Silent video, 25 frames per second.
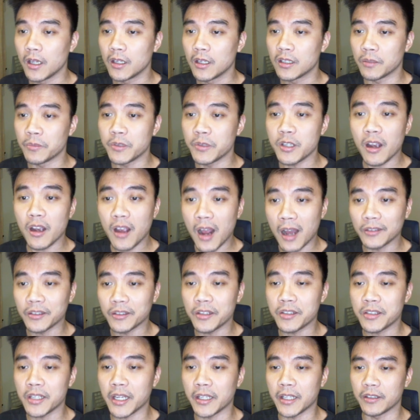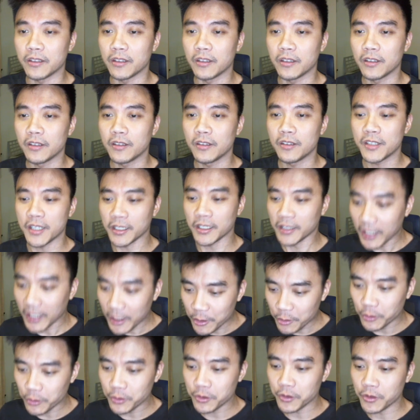什么叫 condescending？简
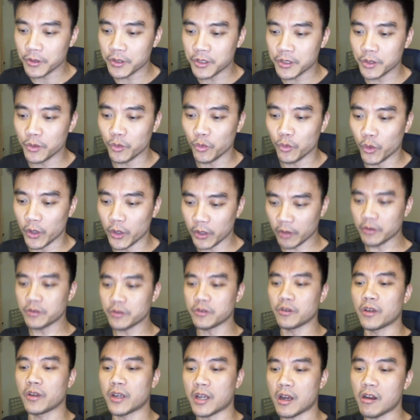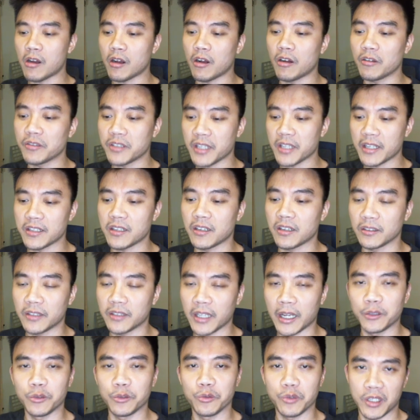单说就是我用一种高高在上的
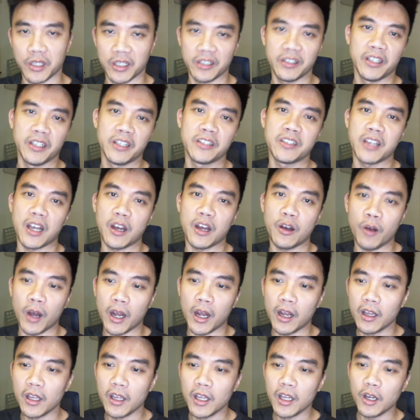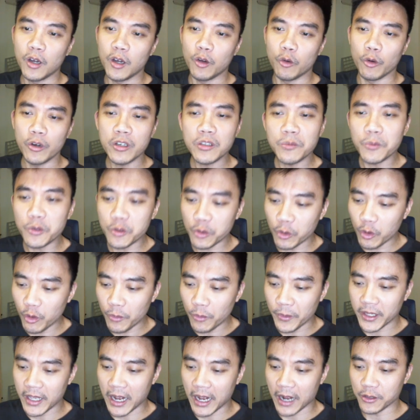态度跟你讲话。我为什么说我
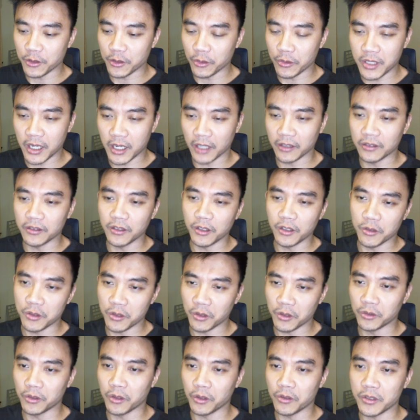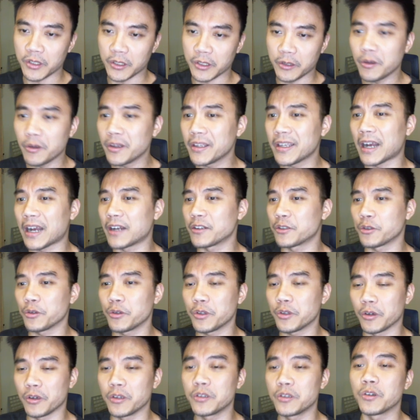们亚洲常有这种东西？因为亚洲
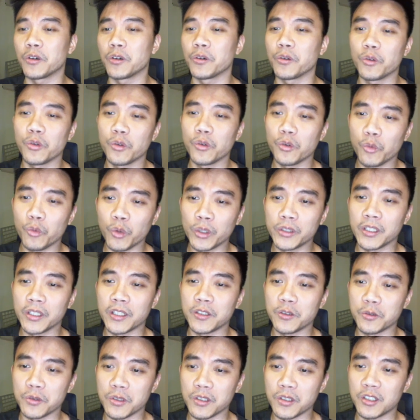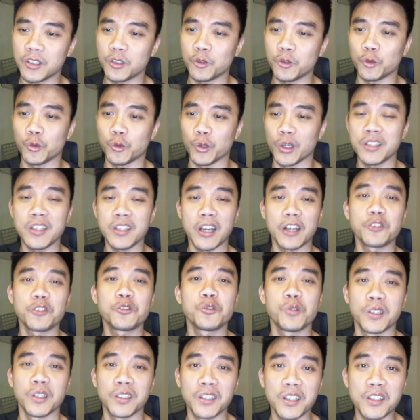有一种问题，就是学长
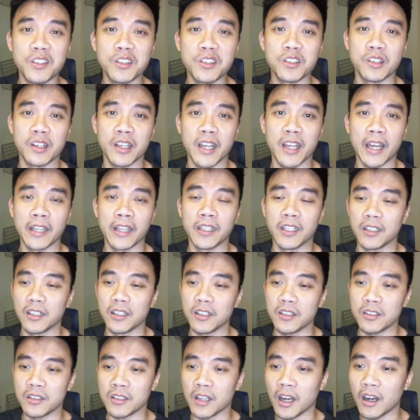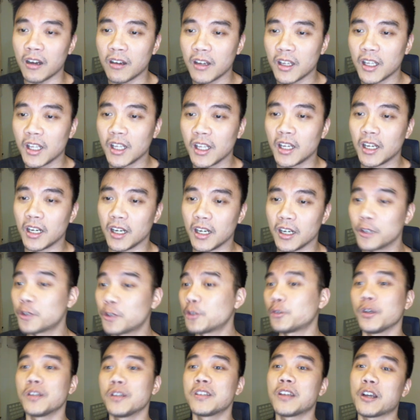学弟制的概念，你知道。而
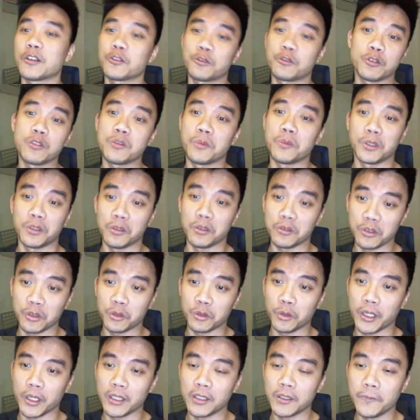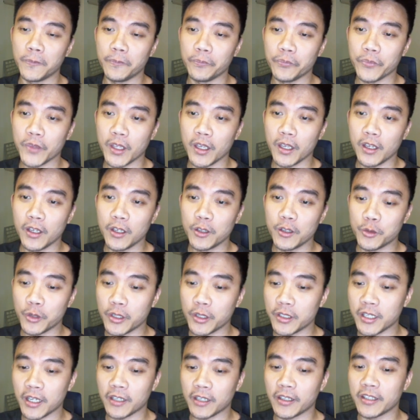学长说什么都是对的，所
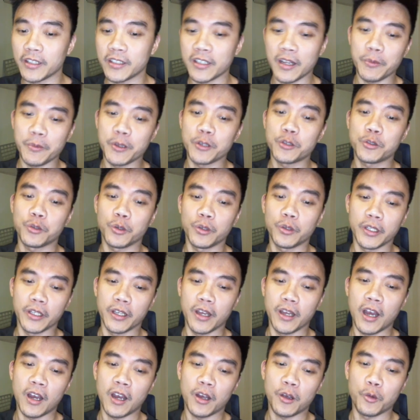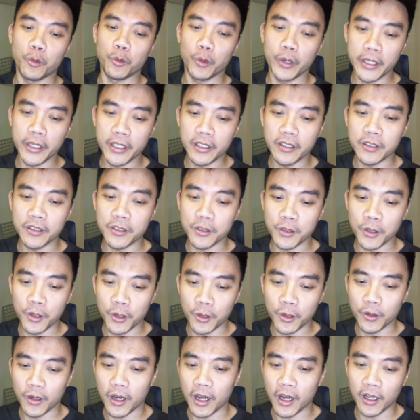以像你在那边说你啊国一的时
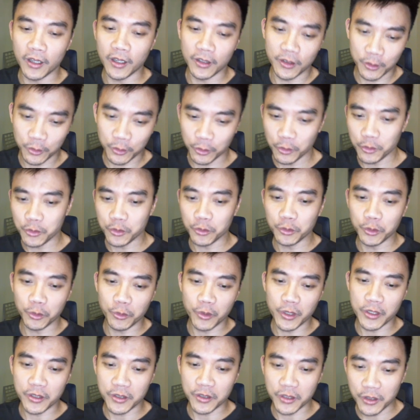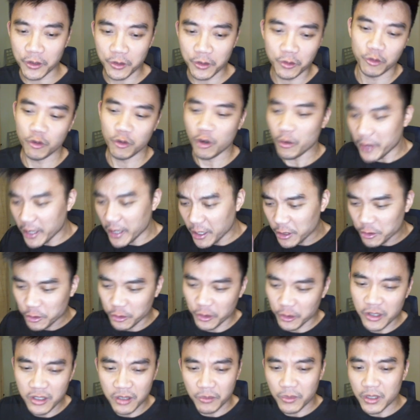候啊读书读很辛苦，我们要
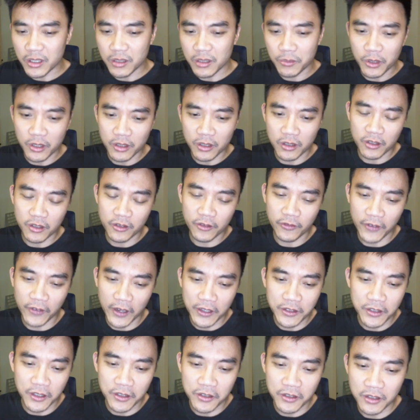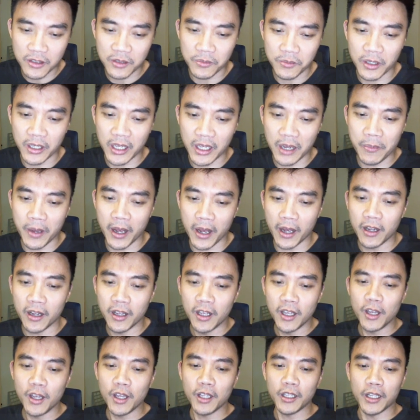学什么什么方程式什么干嘛？
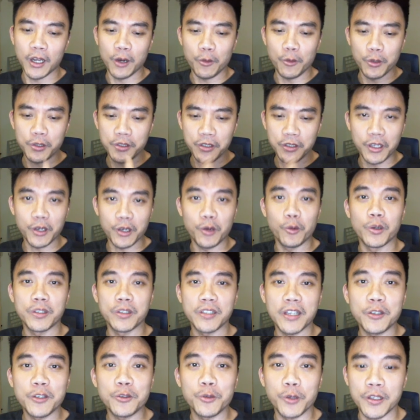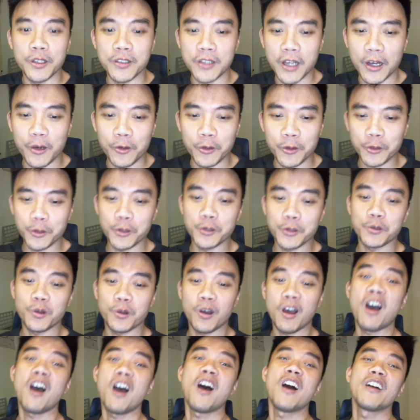然后我是你国三学长，我就会说
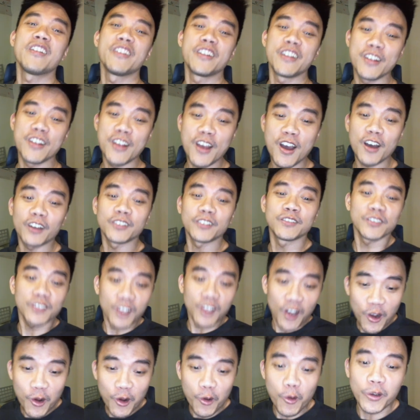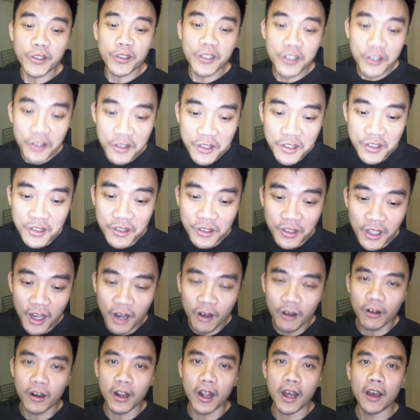啊你啊你到国三就知
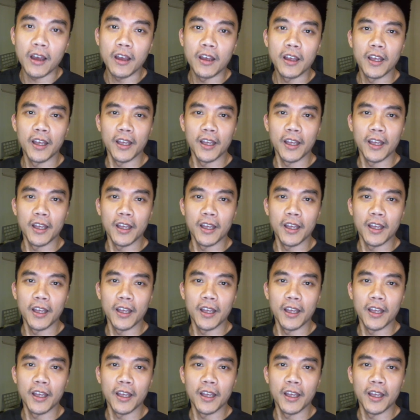道了。